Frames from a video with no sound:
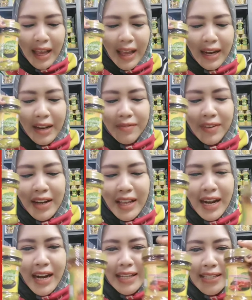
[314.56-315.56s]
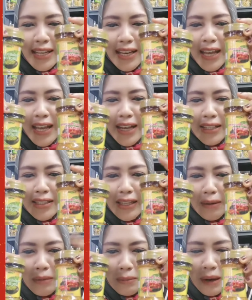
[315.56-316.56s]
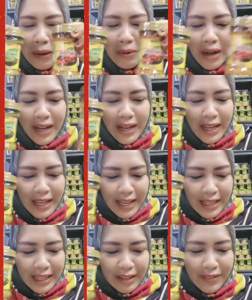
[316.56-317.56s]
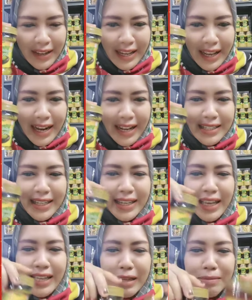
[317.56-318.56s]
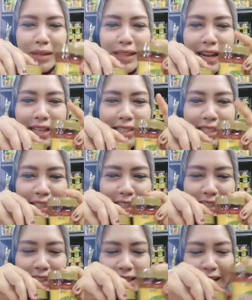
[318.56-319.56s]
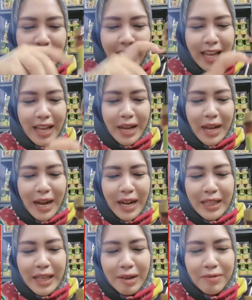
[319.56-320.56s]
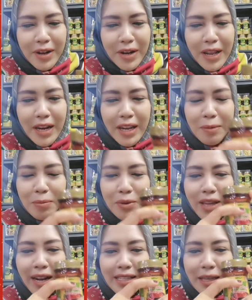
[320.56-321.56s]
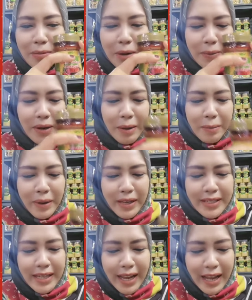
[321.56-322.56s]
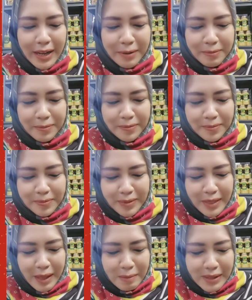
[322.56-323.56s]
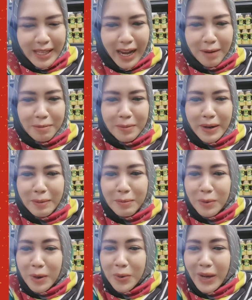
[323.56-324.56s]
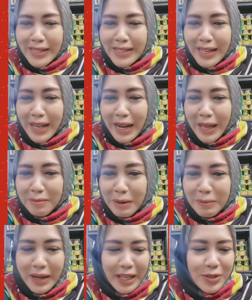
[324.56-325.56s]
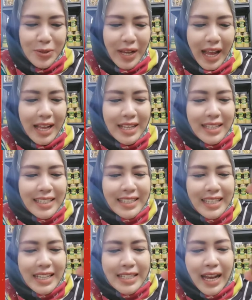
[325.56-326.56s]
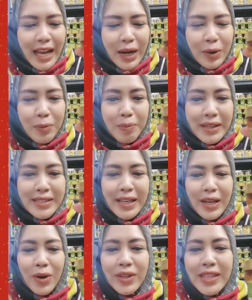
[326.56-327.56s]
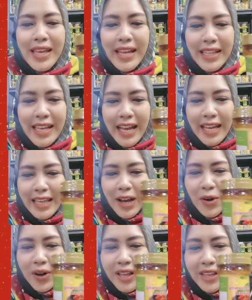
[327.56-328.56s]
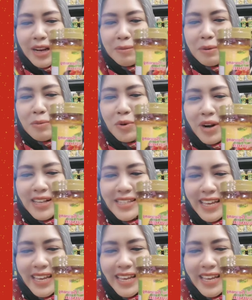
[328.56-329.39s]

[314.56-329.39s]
ada varian rasa yang sambal bawang, dan varian rasa yang sambal terasi. Nah, karena tiga varian ini punya rasa yang berbeda-beda, pasti akan menggugah selera yang berbeda juga. Jadi jangan lupa cek oh tiga-tiganya ongkirnya lebih murah.